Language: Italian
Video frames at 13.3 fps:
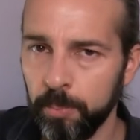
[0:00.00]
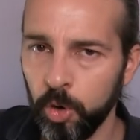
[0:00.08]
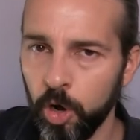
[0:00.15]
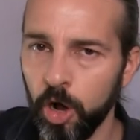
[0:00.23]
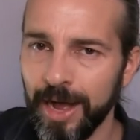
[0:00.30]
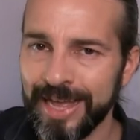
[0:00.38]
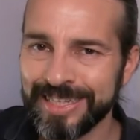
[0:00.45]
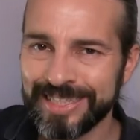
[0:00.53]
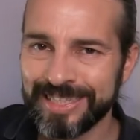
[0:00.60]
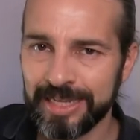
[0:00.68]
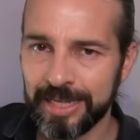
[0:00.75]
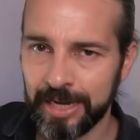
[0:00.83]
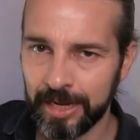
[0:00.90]
può
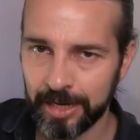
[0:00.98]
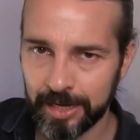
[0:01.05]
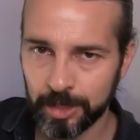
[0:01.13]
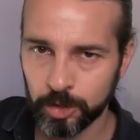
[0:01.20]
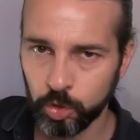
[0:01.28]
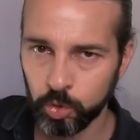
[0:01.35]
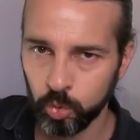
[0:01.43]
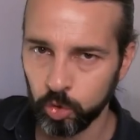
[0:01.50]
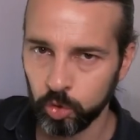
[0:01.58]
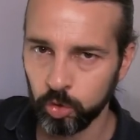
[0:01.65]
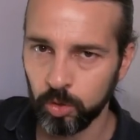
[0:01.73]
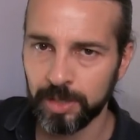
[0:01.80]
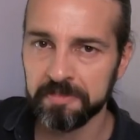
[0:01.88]
essere
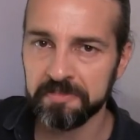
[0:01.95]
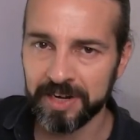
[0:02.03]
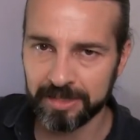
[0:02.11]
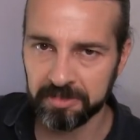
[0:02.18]
raggiunto che fa la